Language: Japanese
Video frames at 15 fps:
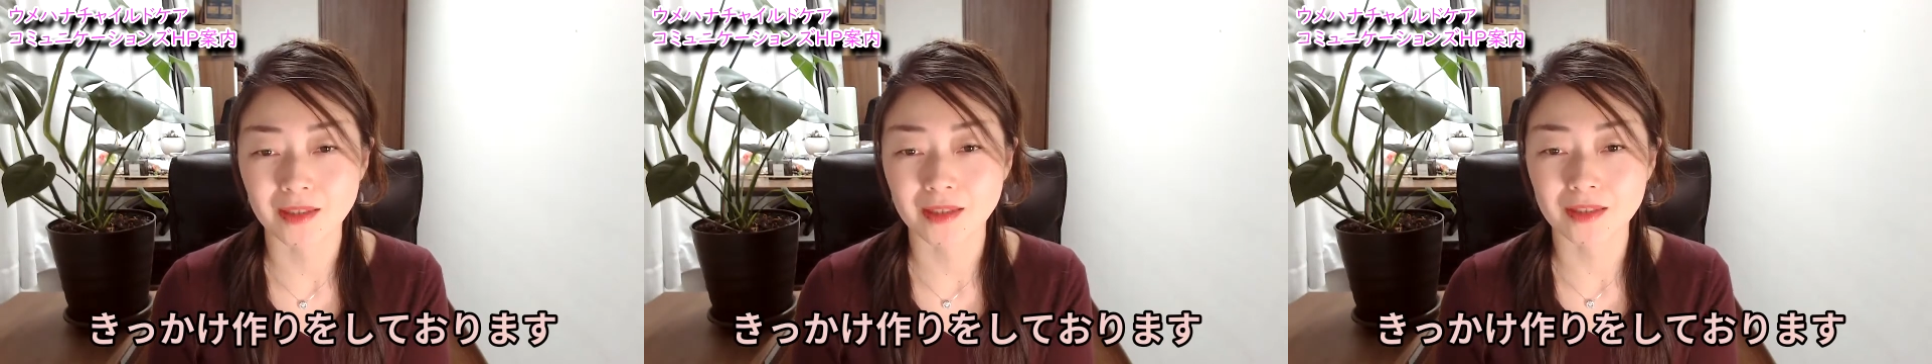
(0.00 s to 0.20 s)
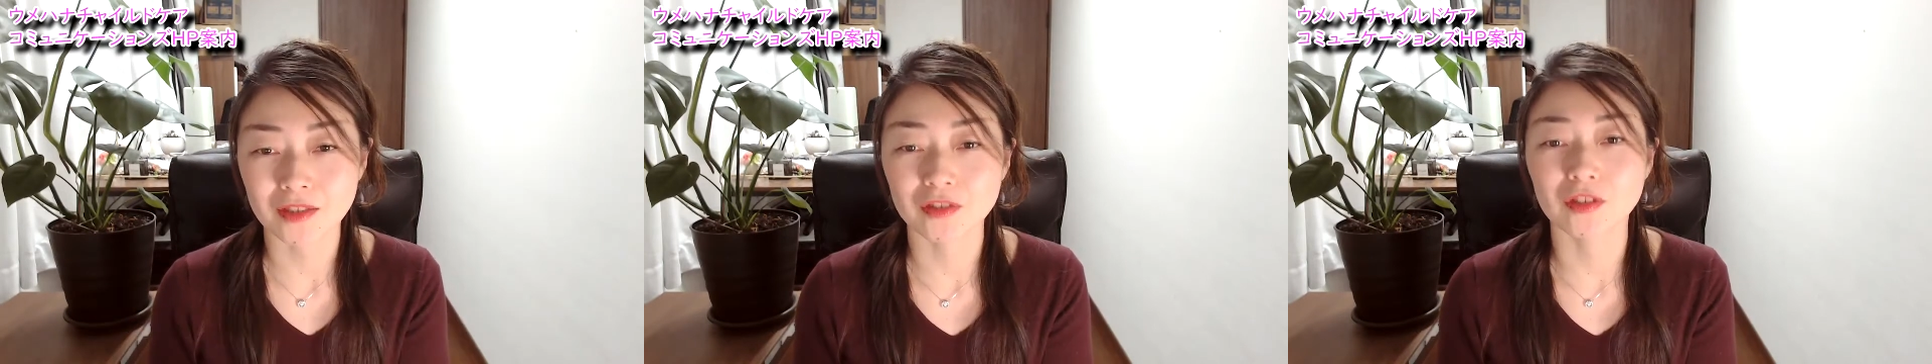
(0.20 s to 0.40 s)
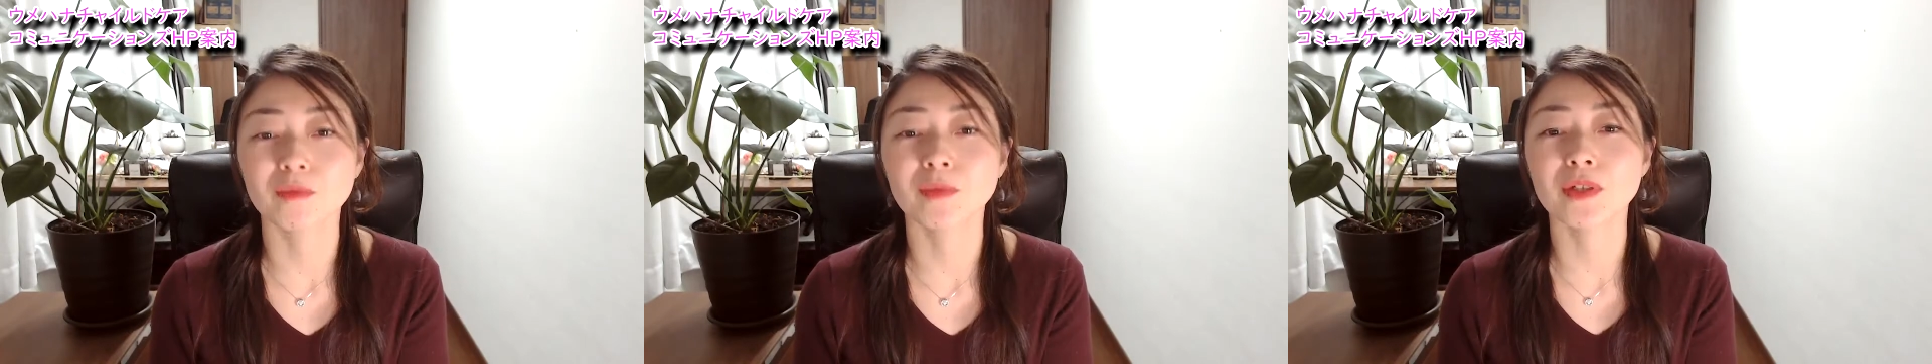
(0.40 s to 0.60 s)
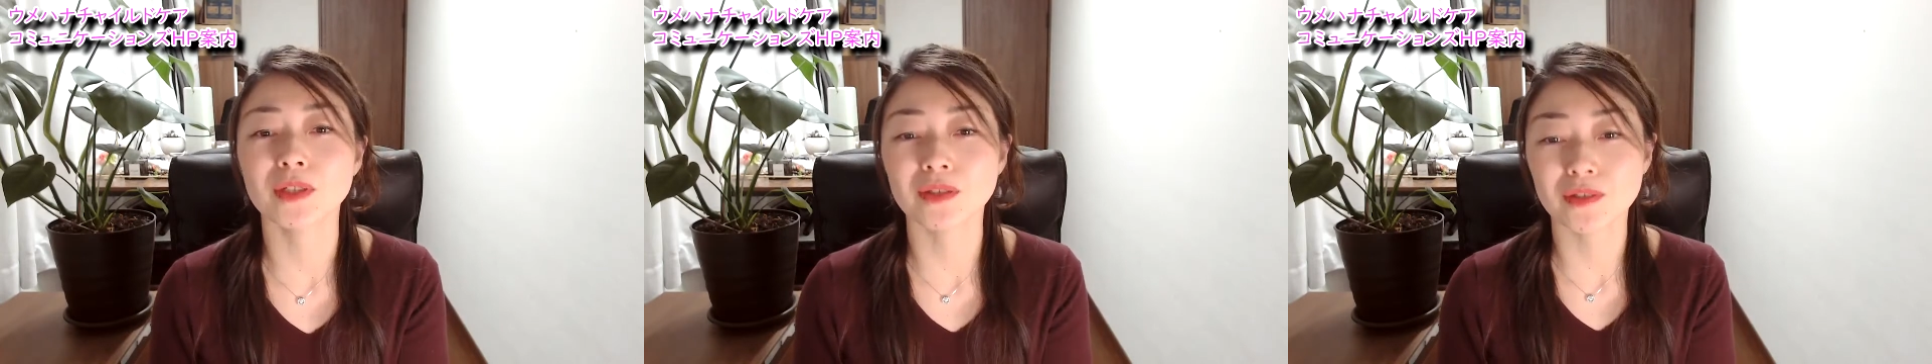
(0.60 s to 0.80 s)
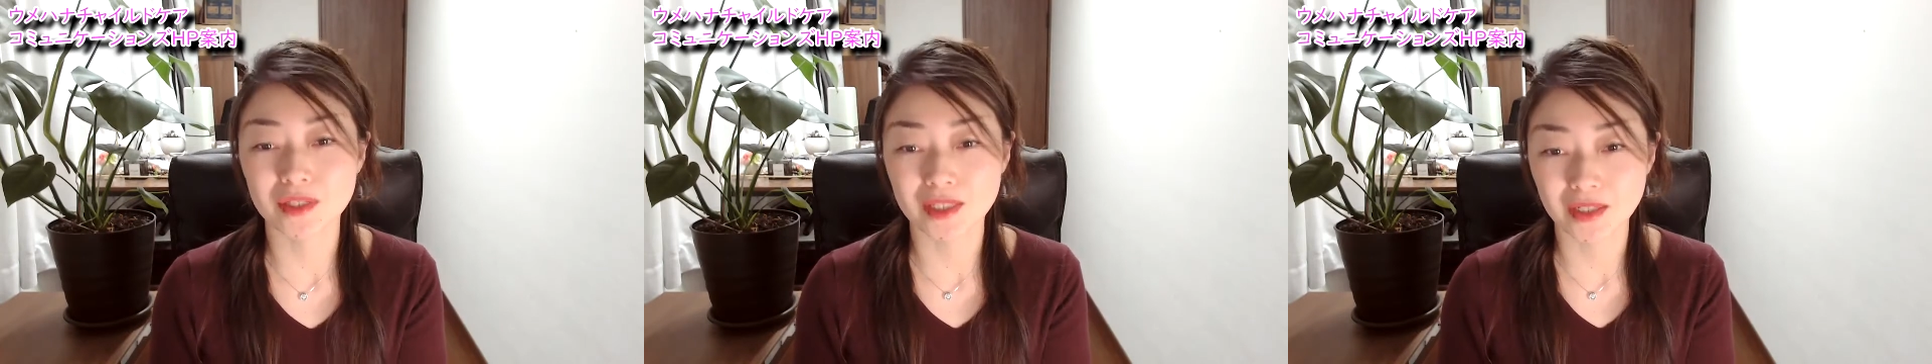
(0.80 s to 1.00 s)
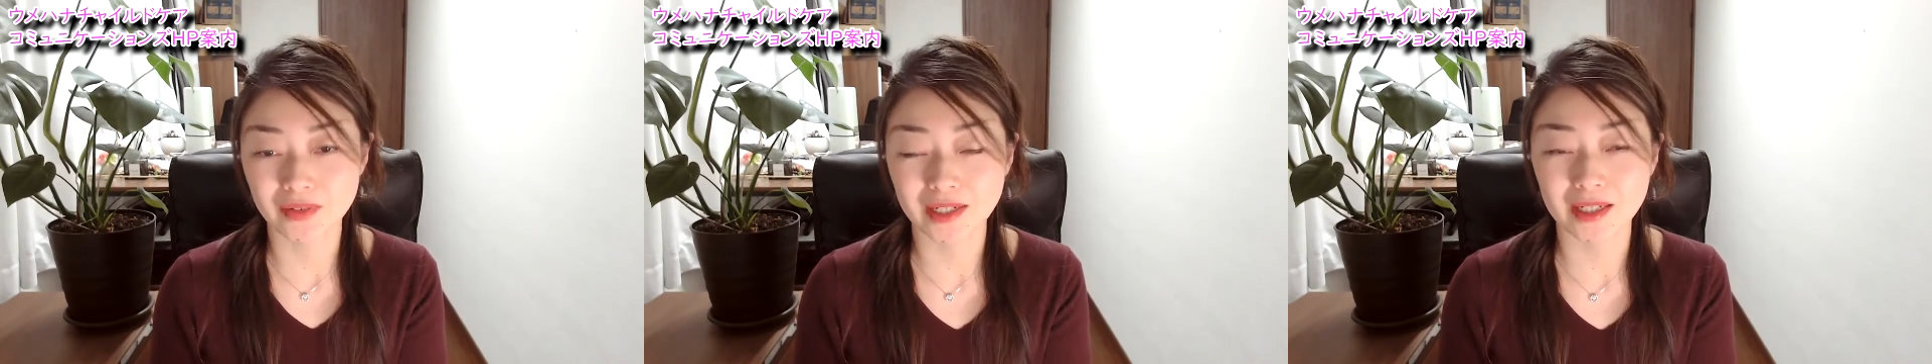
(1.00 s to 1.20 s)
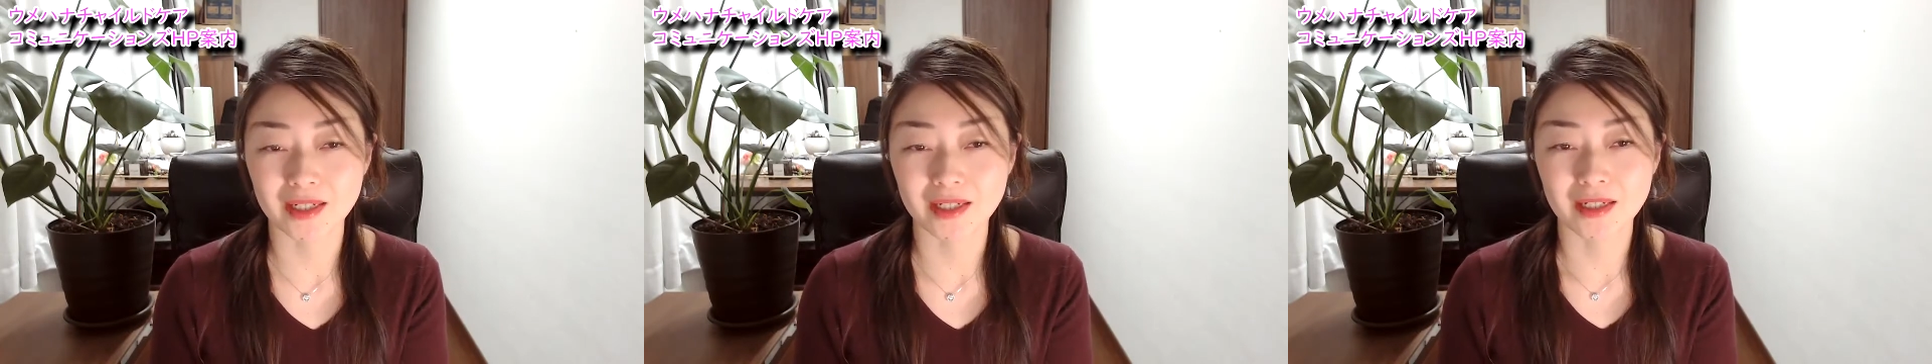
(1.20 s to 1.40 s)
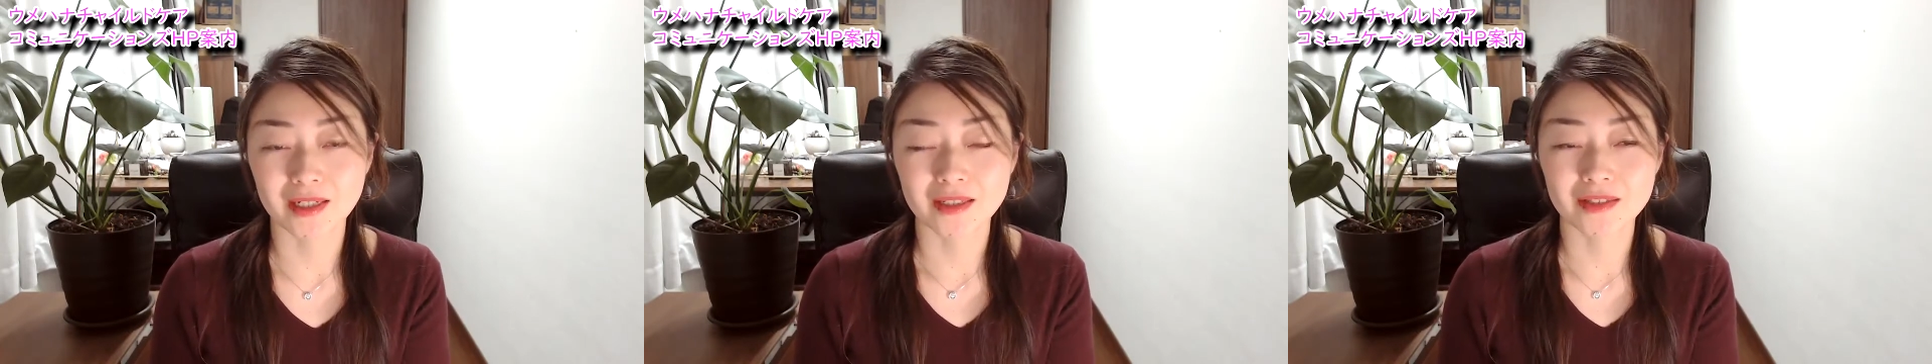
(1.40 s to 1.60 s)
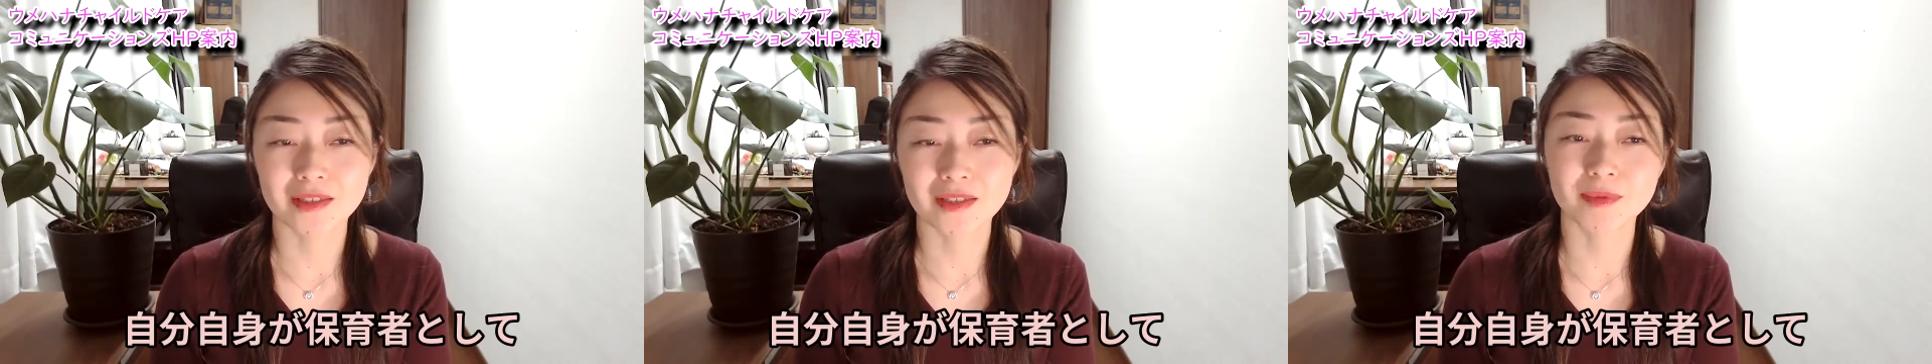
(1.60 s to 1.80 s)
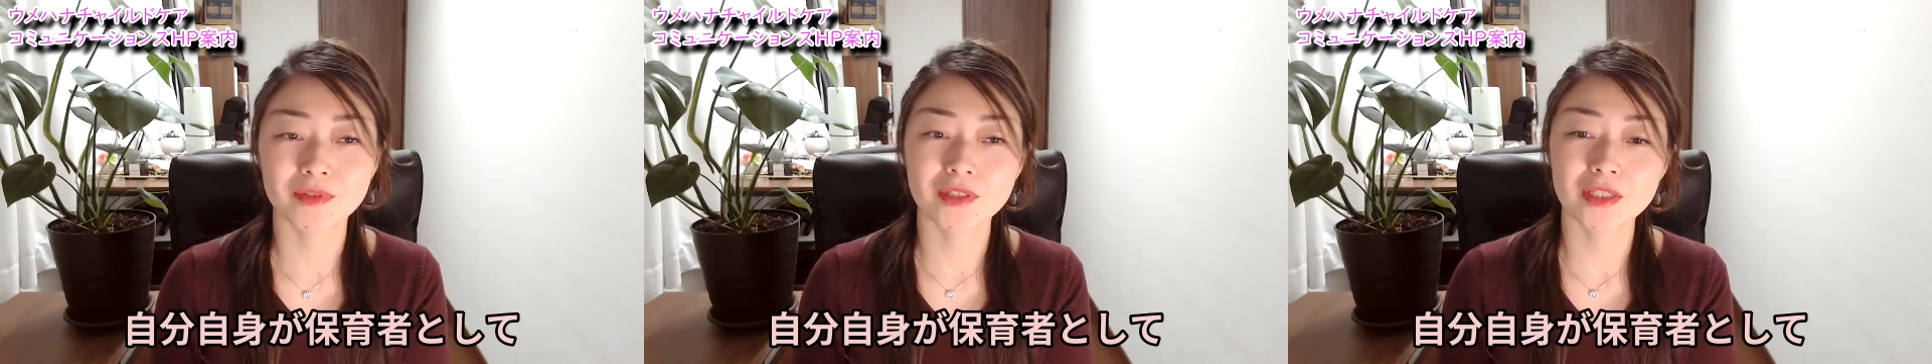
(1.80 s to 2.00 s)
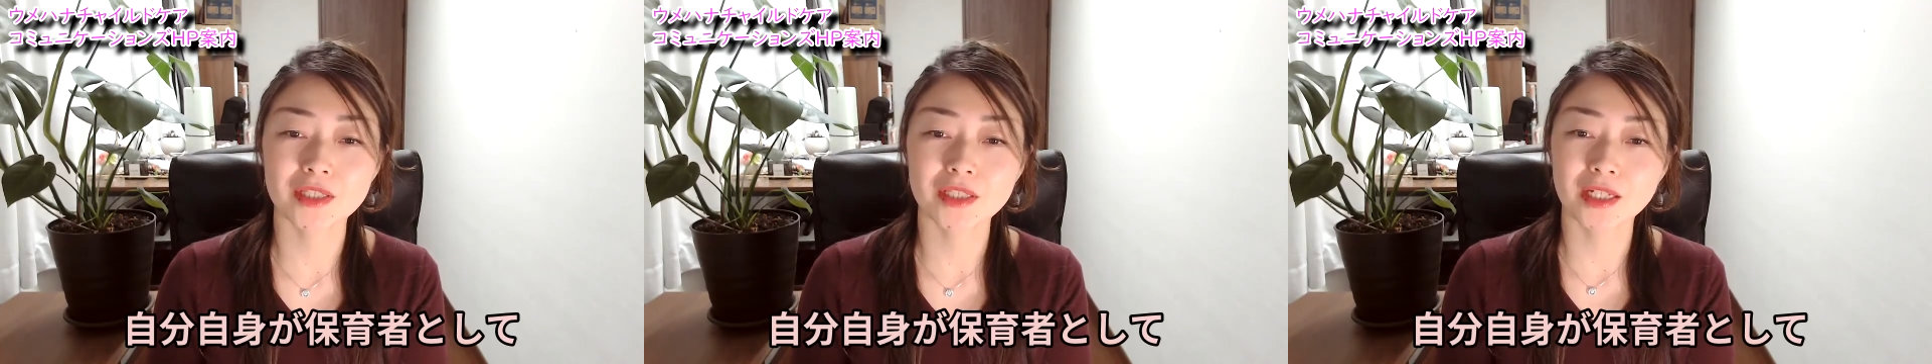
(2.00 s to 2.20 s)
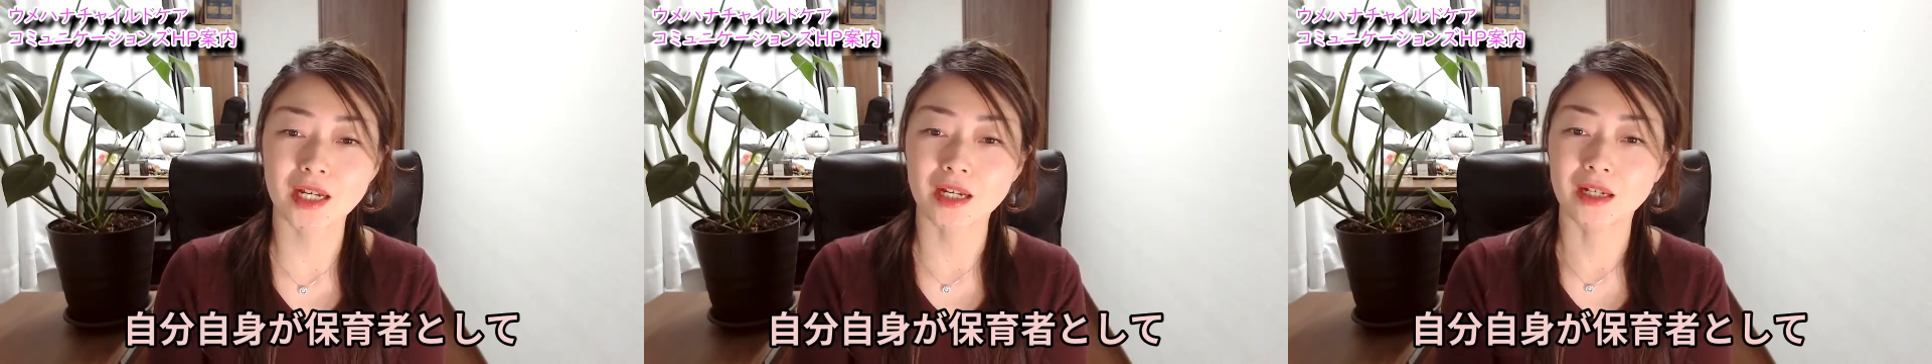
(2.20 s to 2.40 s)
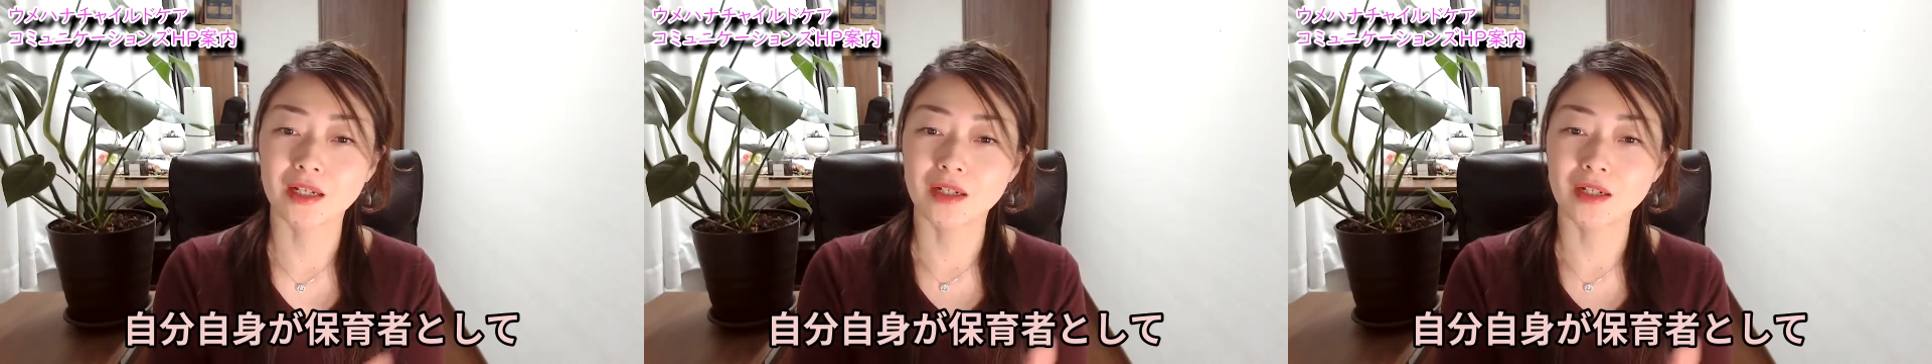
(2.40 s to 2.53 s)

その思いとしては自分自身が